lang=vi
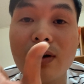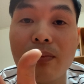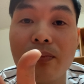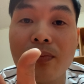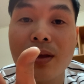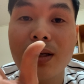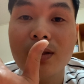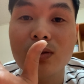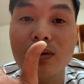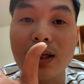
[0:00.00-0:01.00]
phẩm
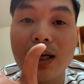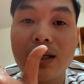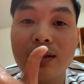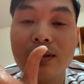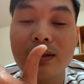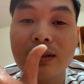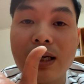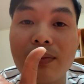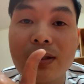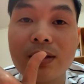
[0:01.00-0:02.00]
rồi là các
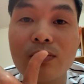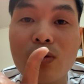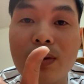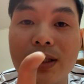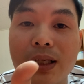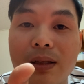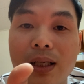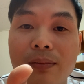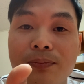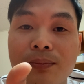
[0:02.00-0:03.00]
làm các dịch vụ bên Nhật
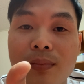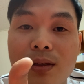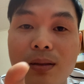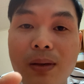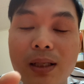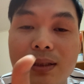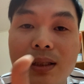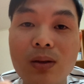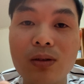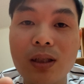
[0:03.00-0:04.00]
này nên bạn ấy rất
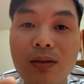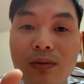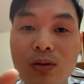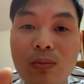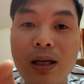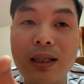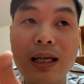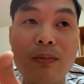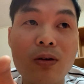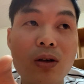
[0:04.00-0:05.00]
nhiều tiền vừa rồi bạn ấy
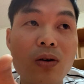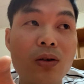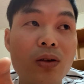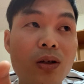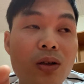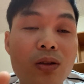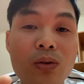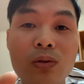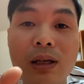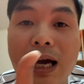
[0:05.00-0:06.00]
làm một cái con à,
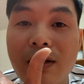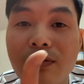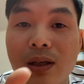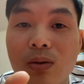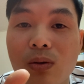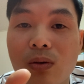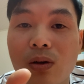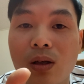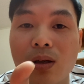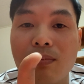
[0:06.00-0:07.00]
Toyota Alphado
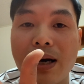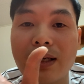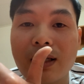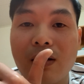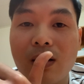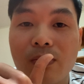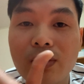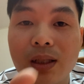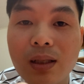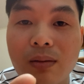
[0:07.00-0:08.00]
bản cao cấp
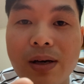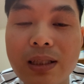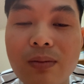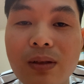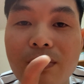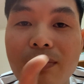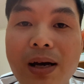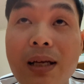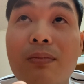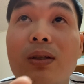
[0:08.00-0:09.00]
nhất là 750
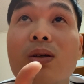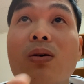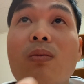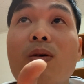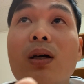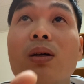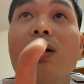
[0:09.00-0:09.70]
man mình có một cái